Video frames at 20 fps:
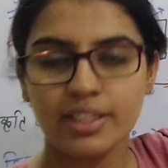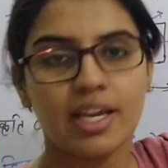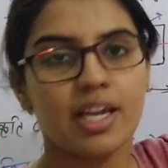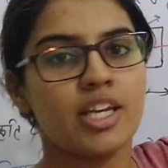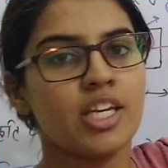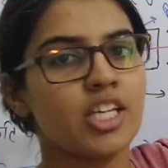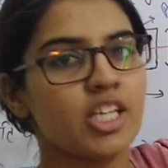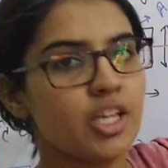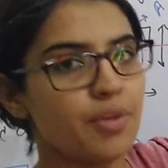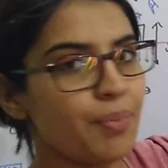या
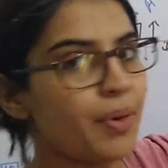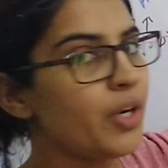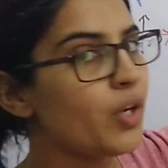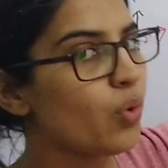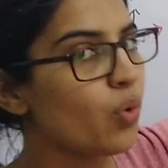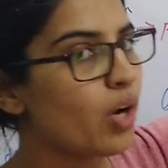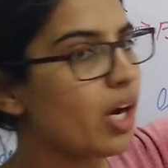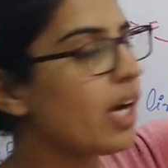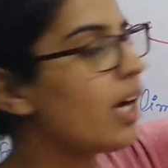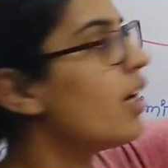
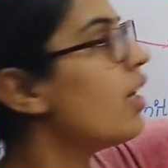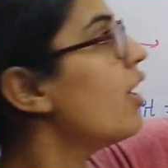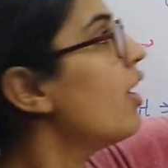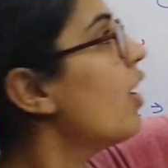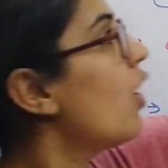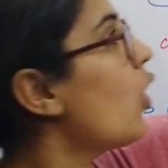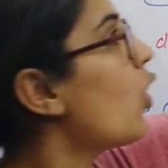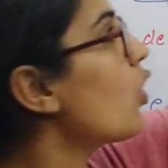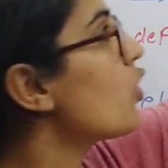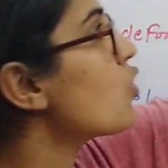इंक्रीमेंट होगा
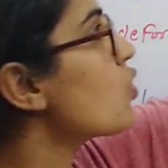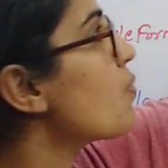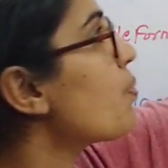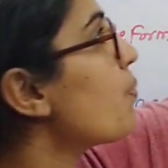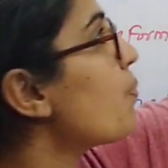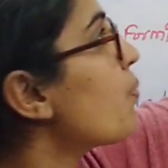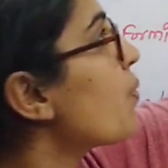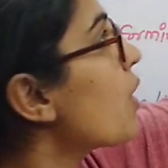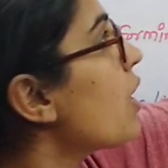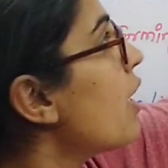और जो
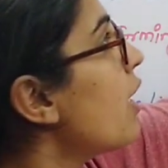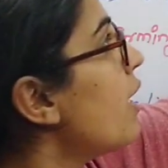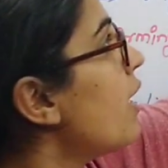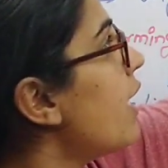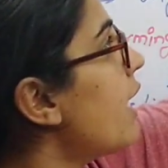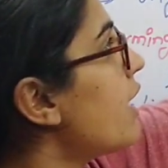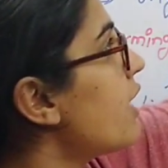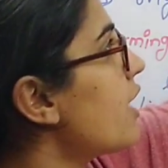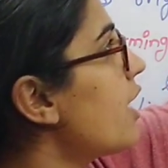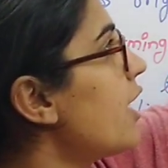
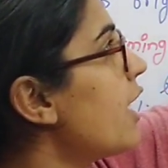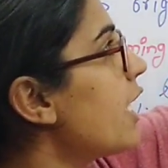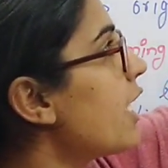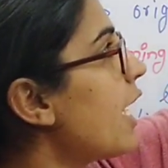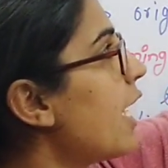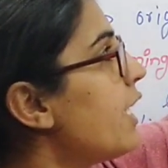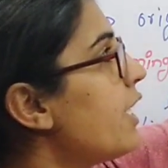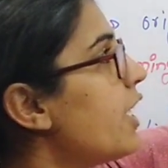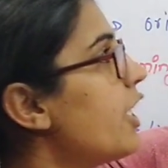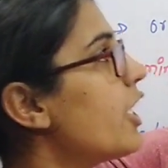लेटरल या
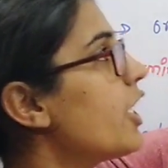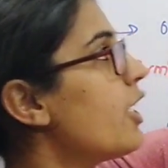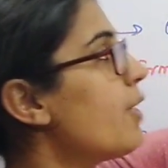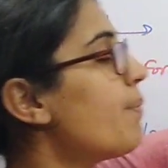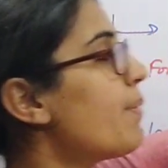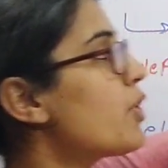90 डिग्री